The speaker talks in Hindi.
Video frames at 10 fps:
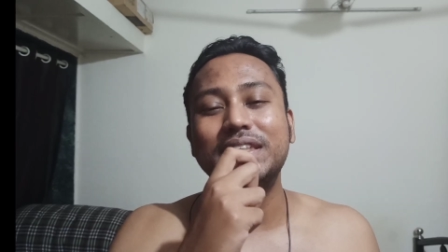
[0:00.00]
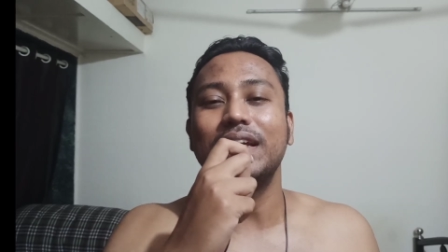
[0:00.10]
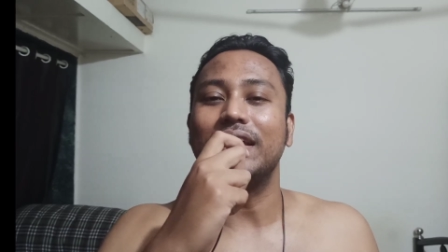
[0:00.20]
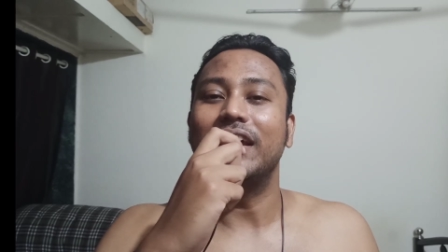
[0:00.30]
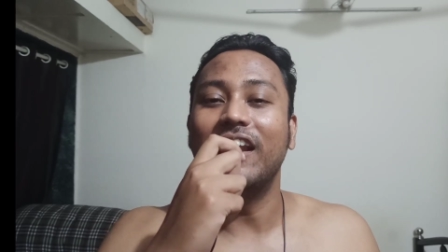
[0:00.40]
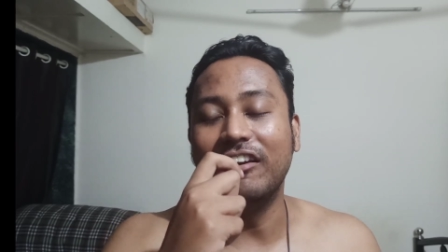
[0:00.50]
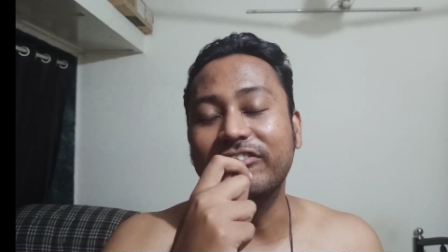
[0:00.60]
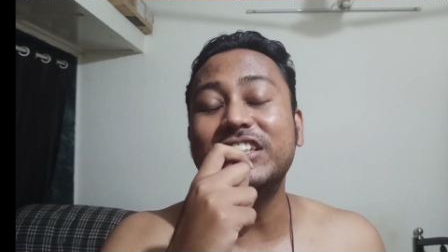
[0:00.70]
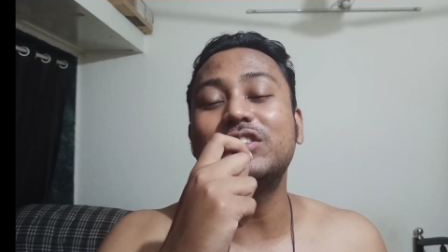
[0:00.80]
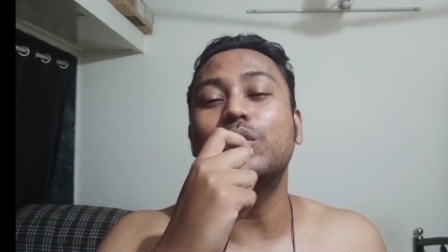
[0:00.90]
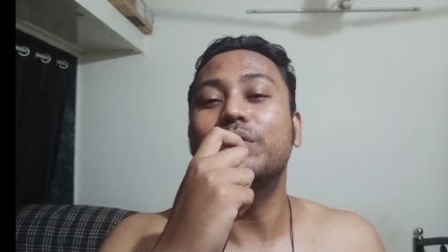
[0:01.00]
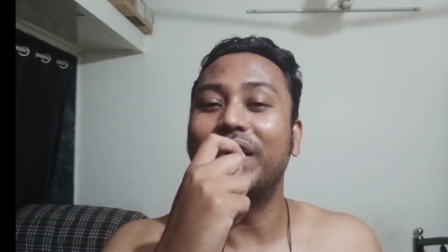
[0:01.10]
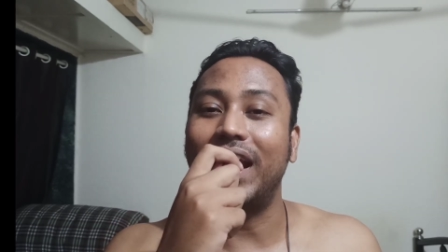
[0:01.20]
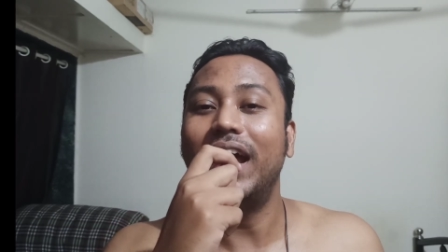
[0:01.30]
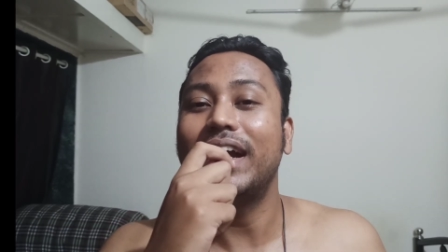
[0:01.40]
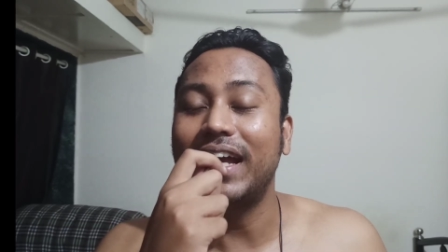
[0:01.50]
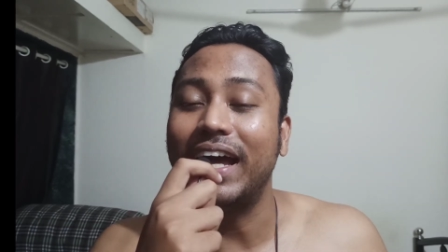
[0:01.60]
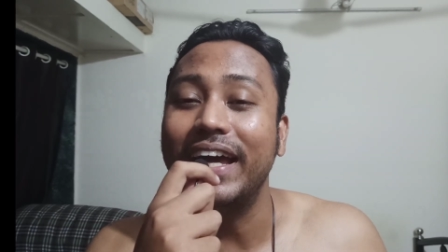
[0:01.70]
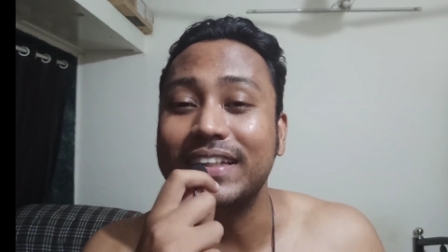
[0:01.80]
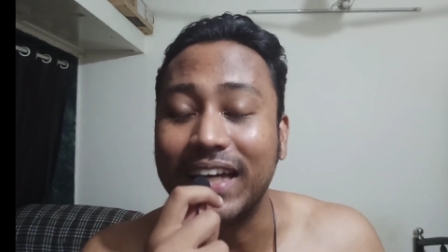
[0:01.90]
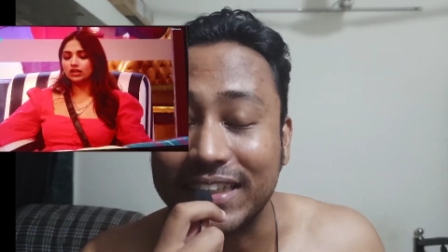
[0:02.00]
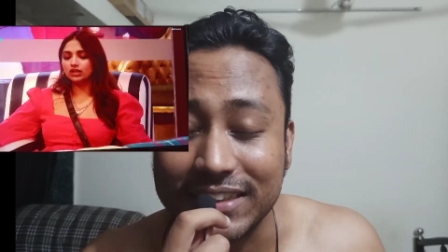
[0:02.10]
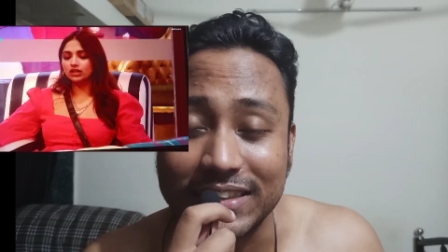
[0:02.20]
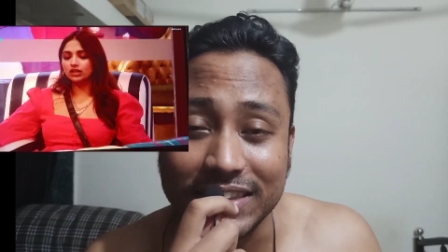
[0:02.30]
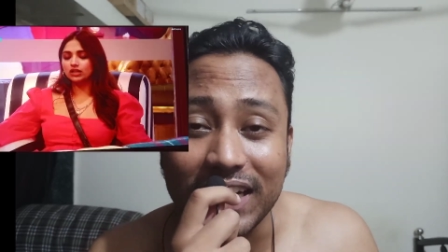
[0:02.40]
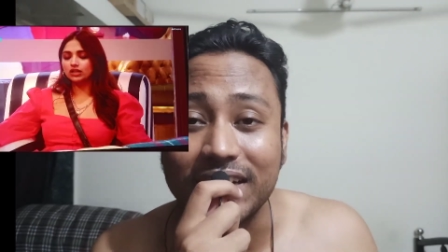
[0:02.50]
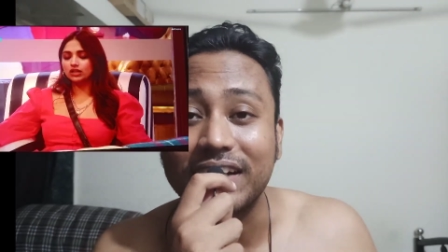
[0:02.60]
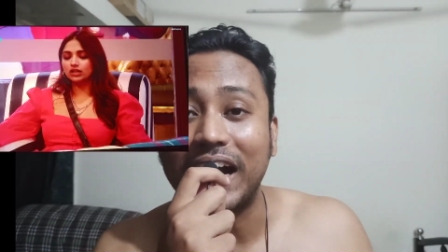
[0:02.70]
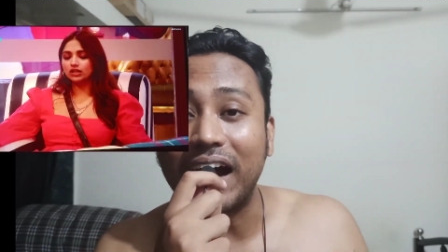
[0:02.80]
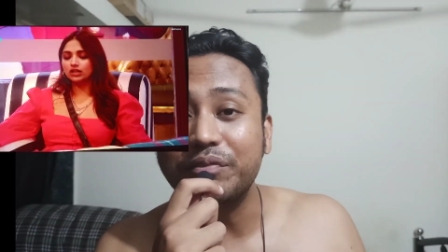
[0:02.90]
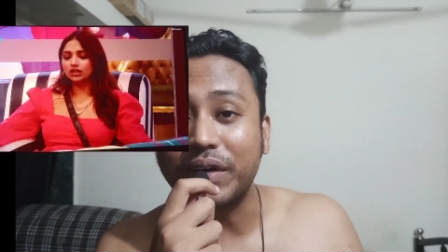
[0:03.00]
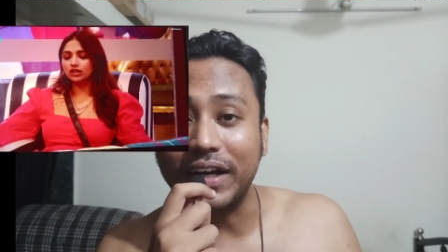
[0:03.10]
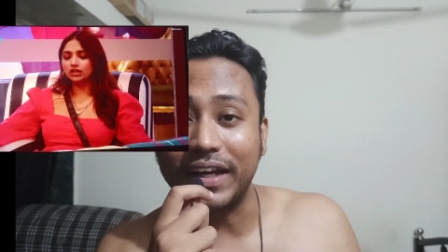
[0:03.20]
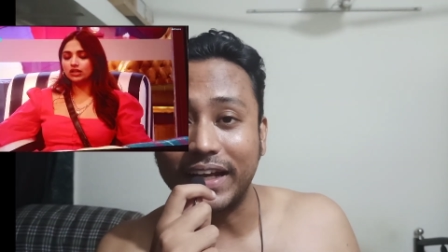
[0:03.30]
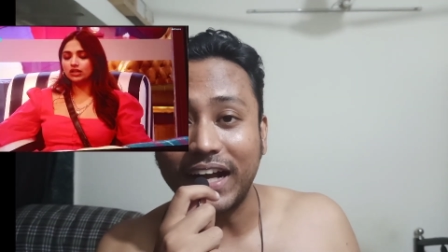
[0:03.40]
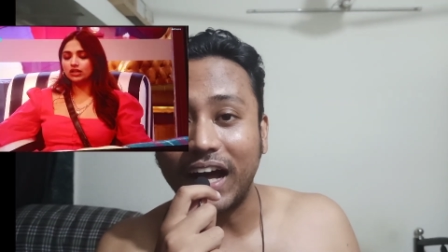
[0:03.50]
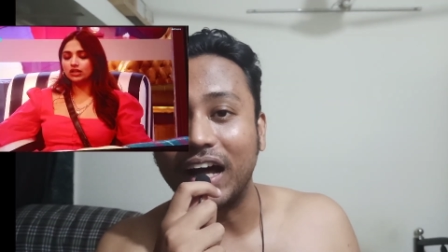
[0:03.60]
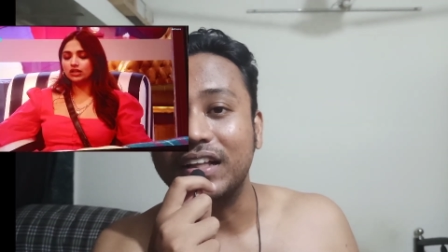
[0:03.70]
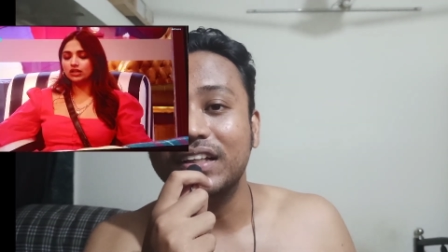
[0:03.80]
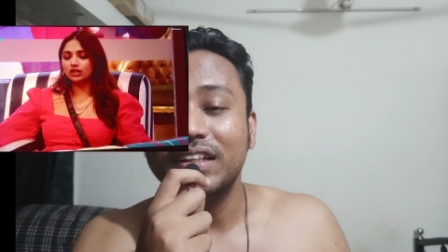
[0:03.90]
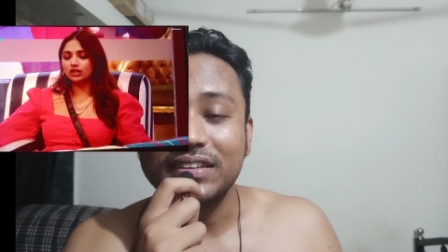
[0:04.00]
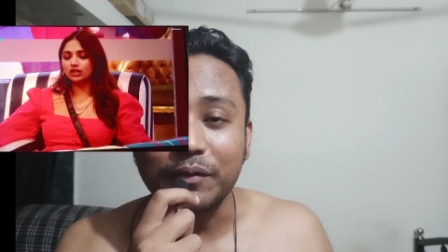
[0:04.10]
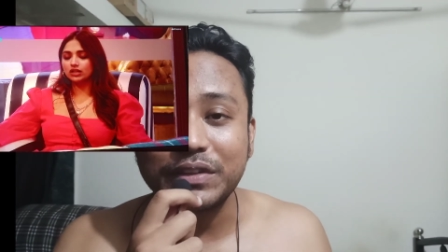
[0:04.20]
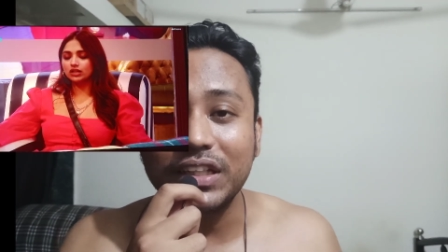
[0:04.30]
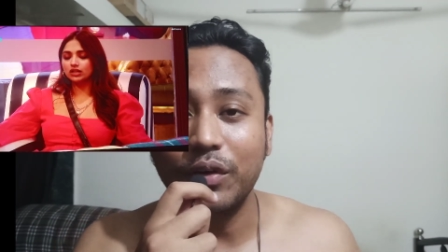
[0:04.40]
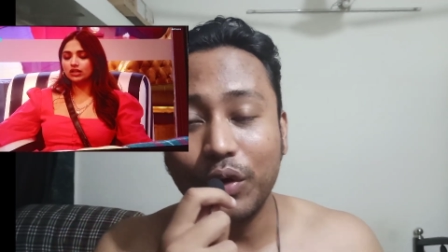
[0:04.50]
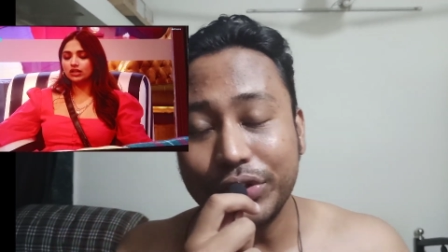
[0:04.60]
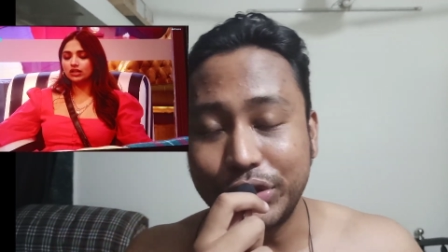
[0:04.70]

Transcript: से एलविश को बनाया गया है असिस्टेंट काम करने का तब से हो